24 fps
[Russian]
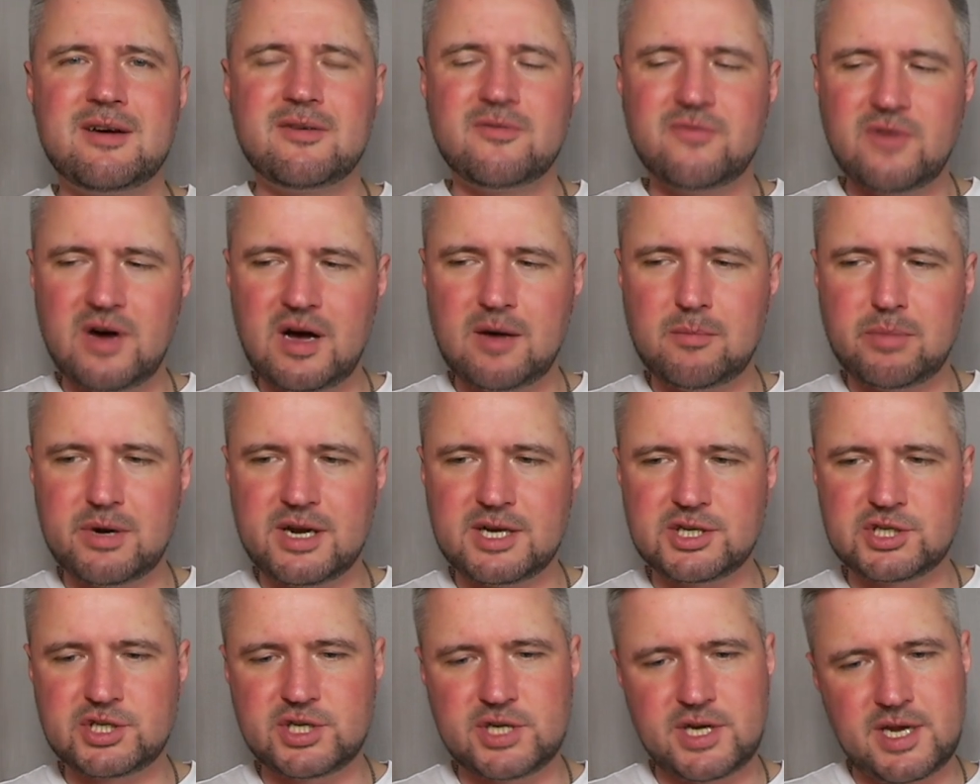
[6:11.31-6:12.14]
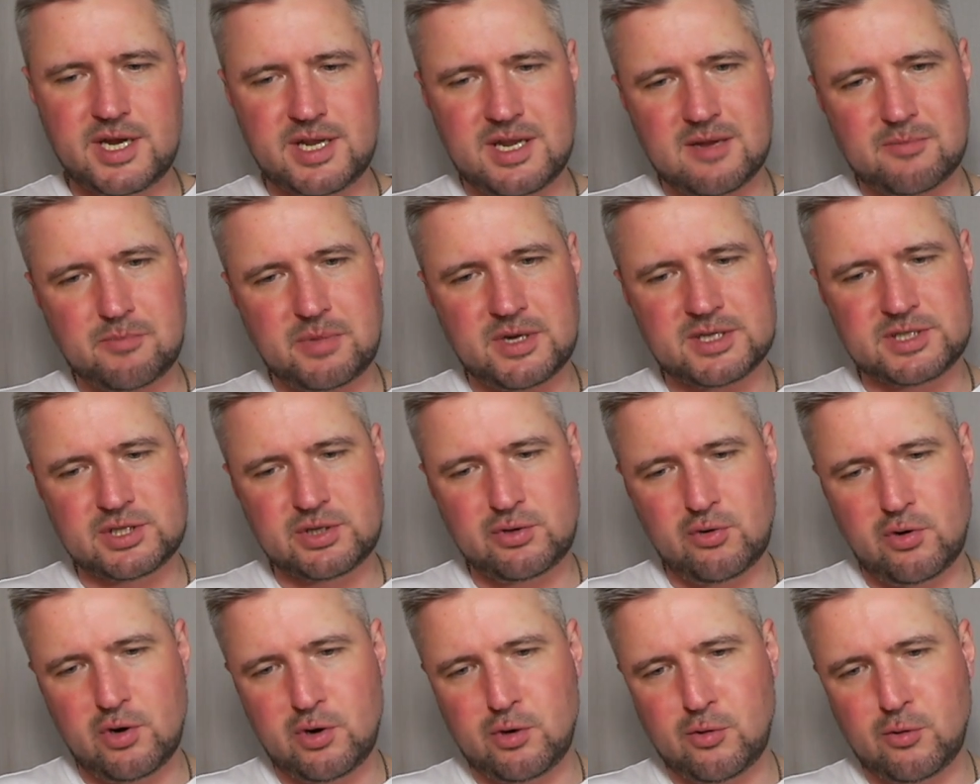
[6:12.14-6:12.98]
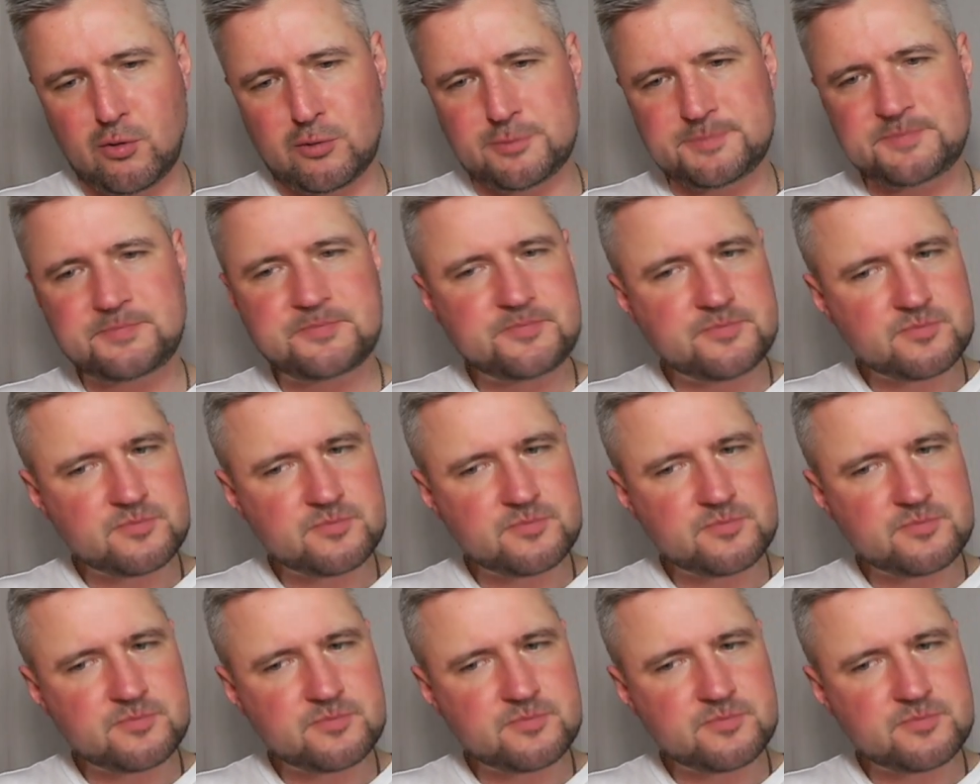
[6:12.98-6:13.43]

воображение, поскольку